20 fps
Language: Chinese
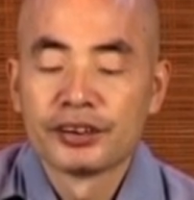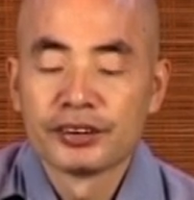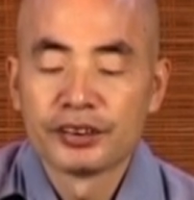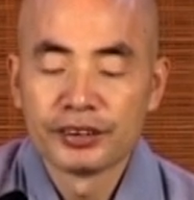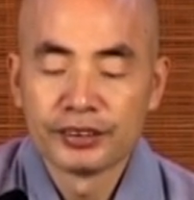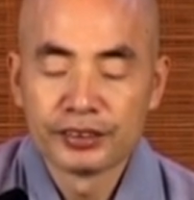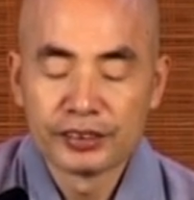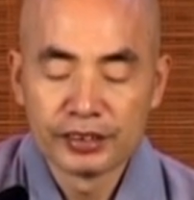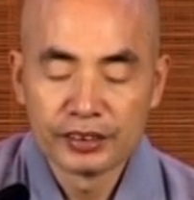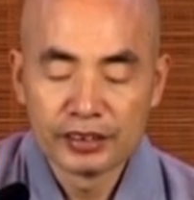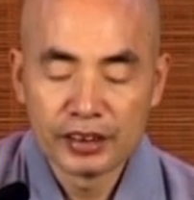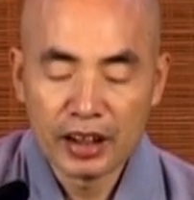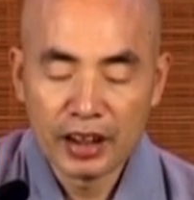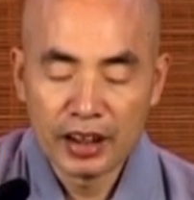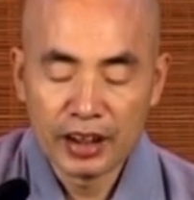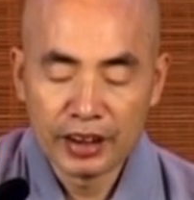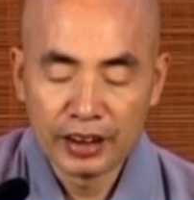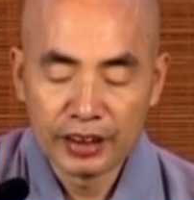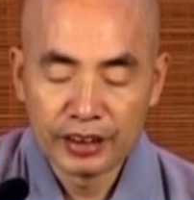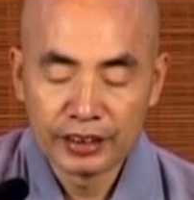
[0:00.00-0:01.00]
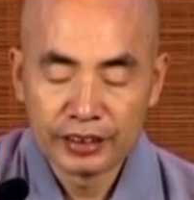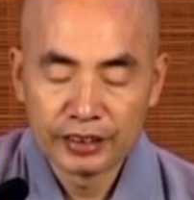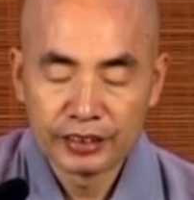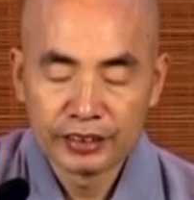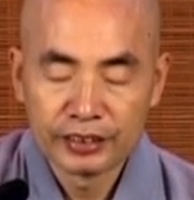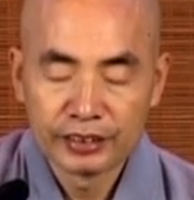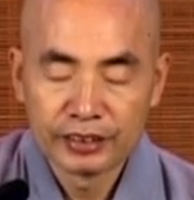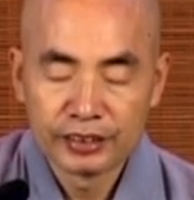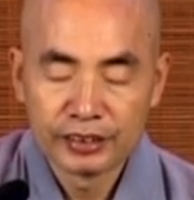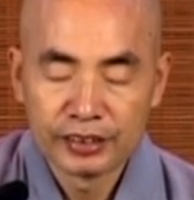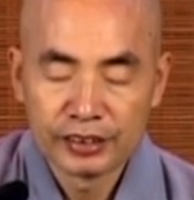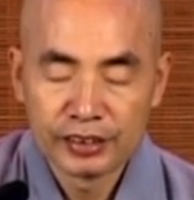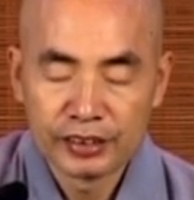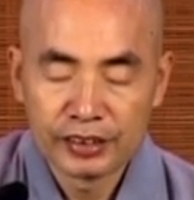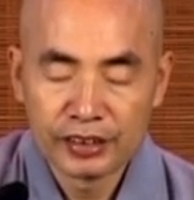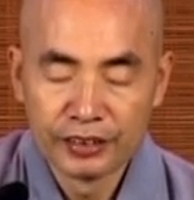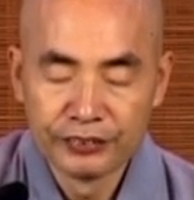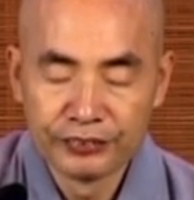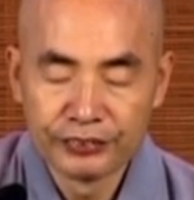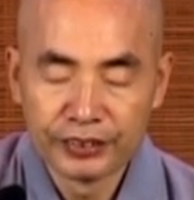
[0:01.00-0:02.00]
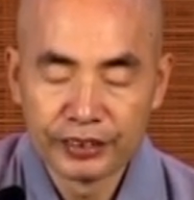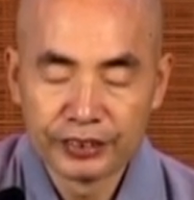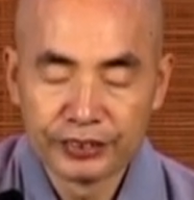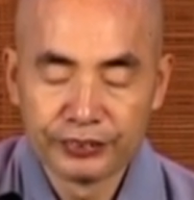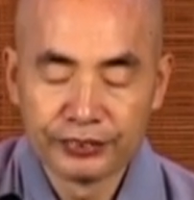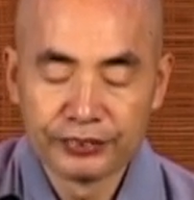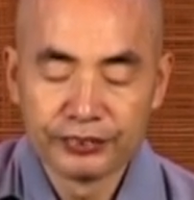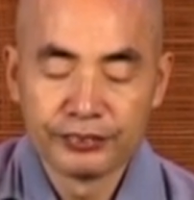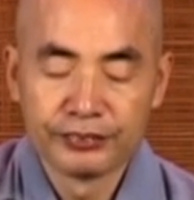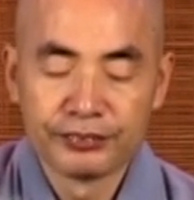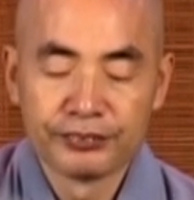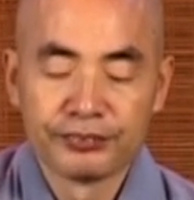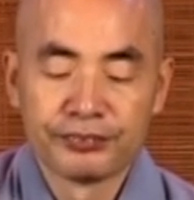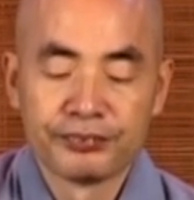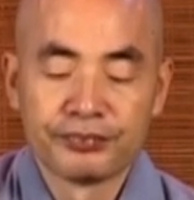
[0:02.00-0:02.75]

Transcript: 就是在生活中，